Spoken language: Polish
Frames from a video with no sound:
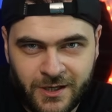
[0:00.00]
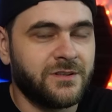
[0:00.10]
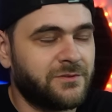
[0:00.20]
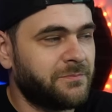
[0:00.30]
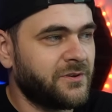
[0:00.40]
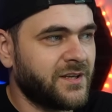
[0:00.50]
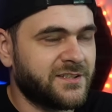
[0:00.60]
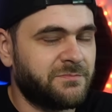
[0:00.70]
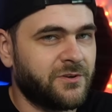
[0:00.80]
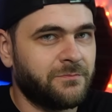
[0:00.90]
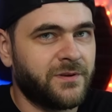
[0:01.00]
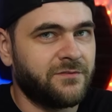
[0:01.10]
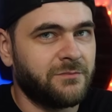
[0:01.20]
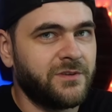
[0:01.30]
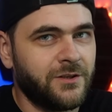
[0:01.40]
i dopiero jak zbiorą
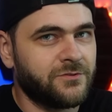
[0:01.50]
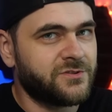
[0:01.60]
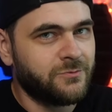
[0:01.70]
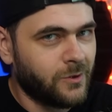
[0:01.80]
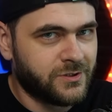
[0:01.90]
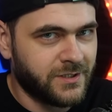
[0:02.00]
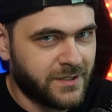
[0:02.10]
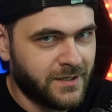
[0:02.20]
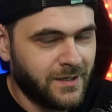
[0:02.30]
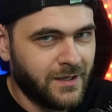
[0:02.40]
prawie milion złotych,